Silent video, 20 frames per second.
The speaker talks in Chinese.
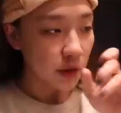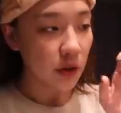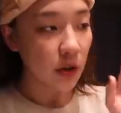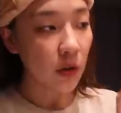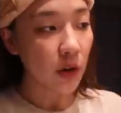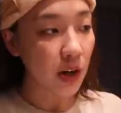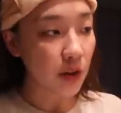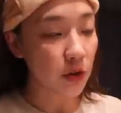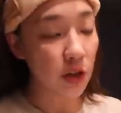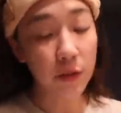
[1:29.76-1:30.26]
因为
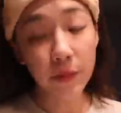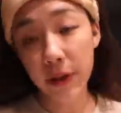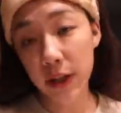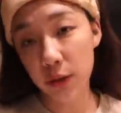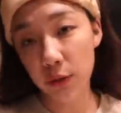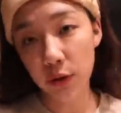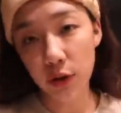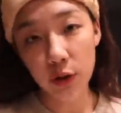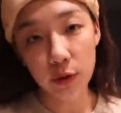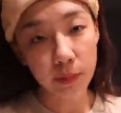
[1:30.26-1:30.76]
化妆
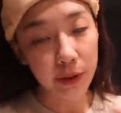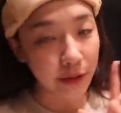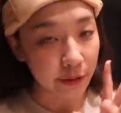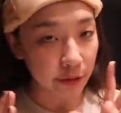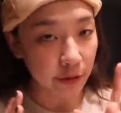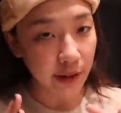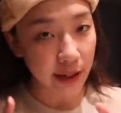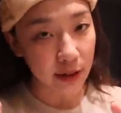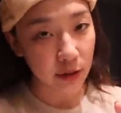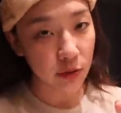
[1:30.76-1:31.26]
品对于皮
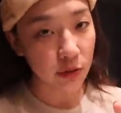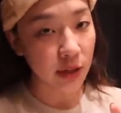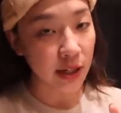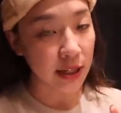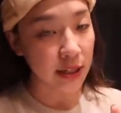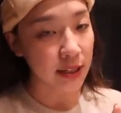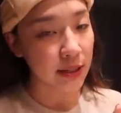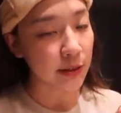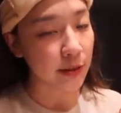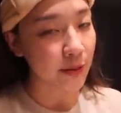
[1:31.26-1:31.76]
肤来说
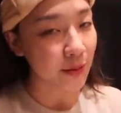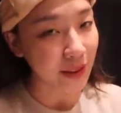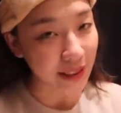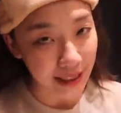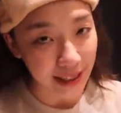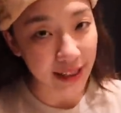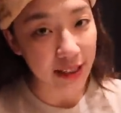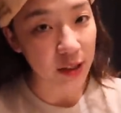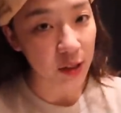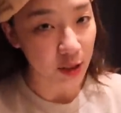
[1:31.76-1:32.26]
还是有一
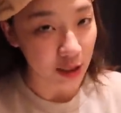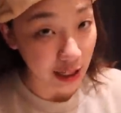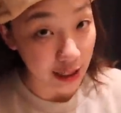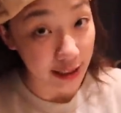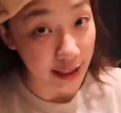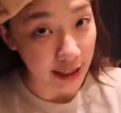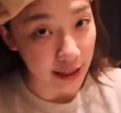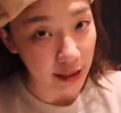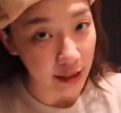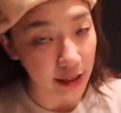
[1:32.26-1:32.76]
定的杀
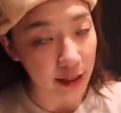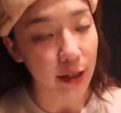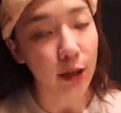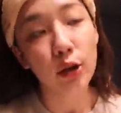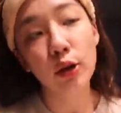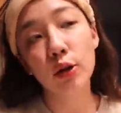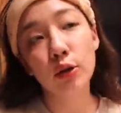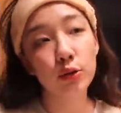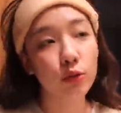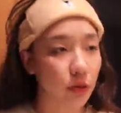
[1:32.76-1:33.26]
伤力，
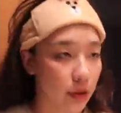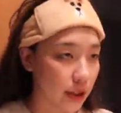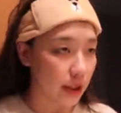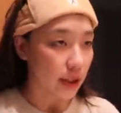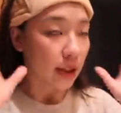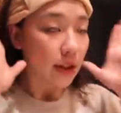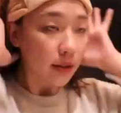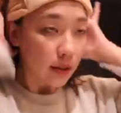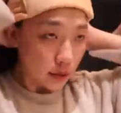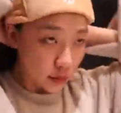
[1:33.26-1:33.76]
所以